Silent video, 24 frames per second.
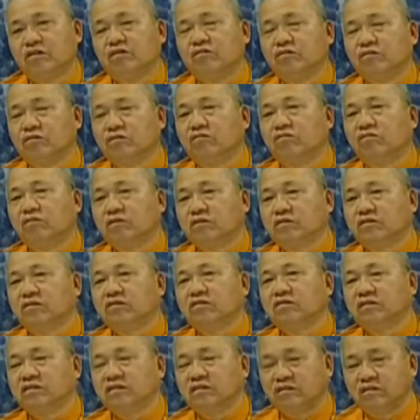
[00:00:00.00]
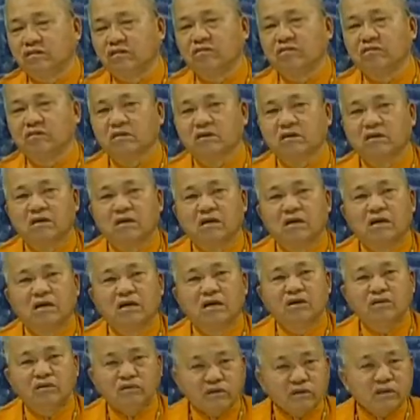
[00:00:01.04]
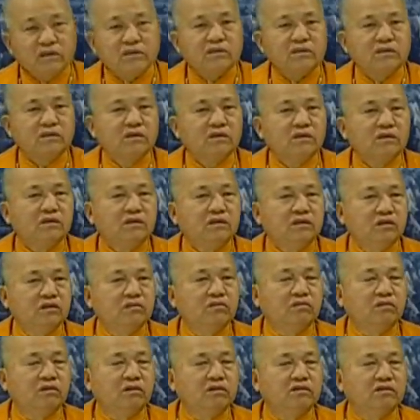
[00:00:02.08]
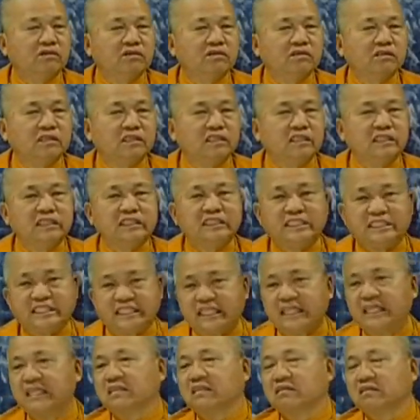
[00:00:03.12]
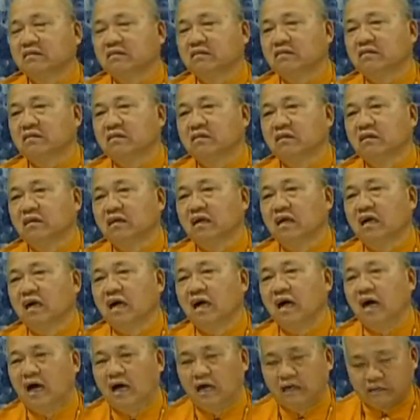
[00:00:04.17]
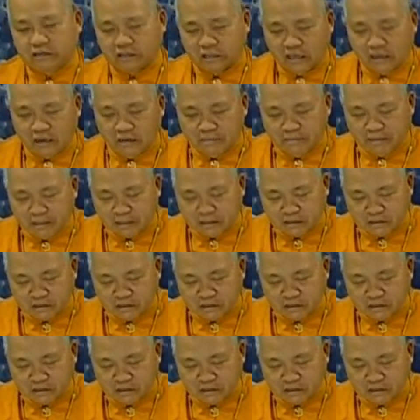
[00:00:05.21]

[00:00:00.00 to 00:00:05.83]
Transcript: 就由我自己修，运由我自己去行，好，所以